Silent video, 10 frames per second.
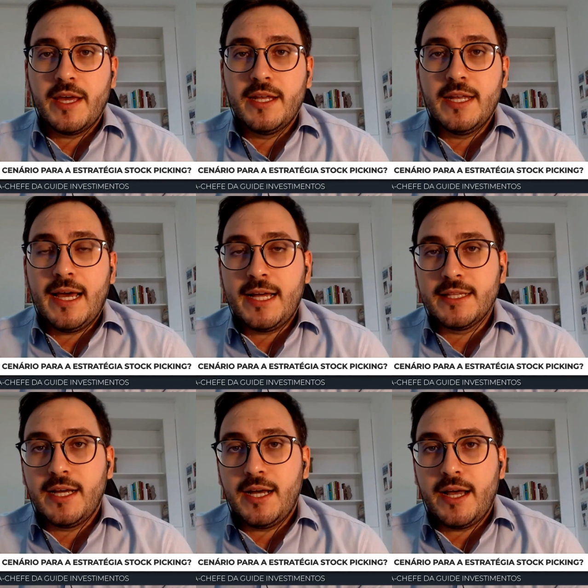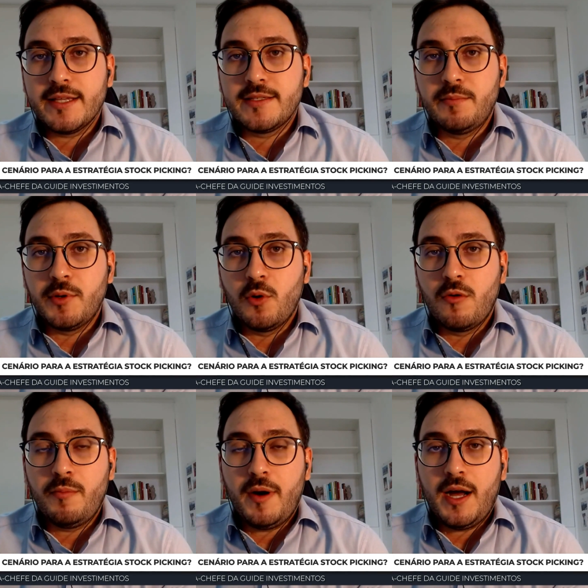é nada a se
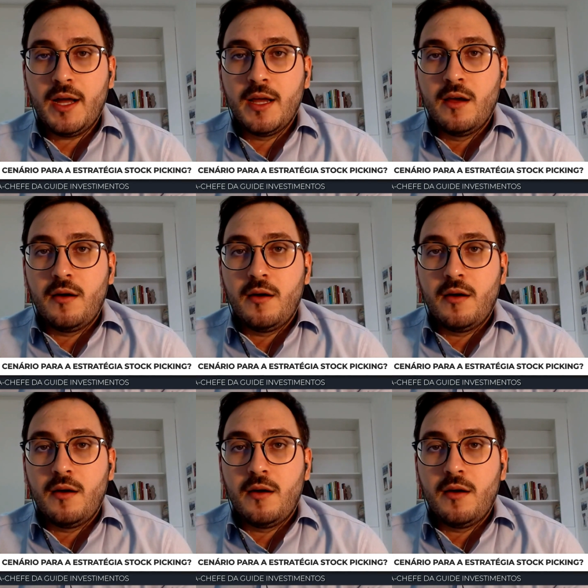preocupar,